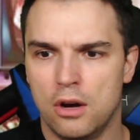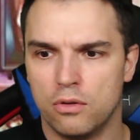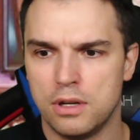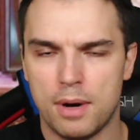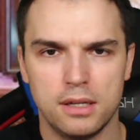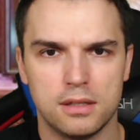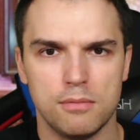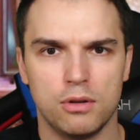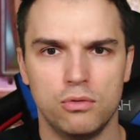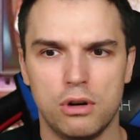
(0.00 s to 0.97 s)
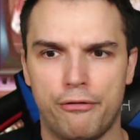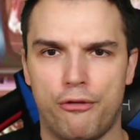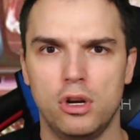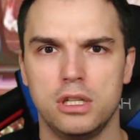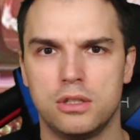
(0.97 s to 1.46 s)
Und der Mann ist immer nur der
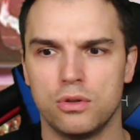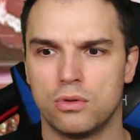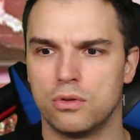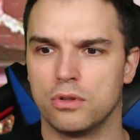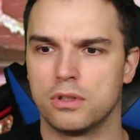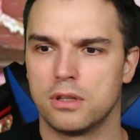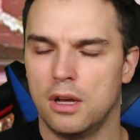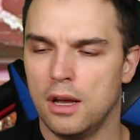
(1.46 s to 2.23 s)
Vollidiot.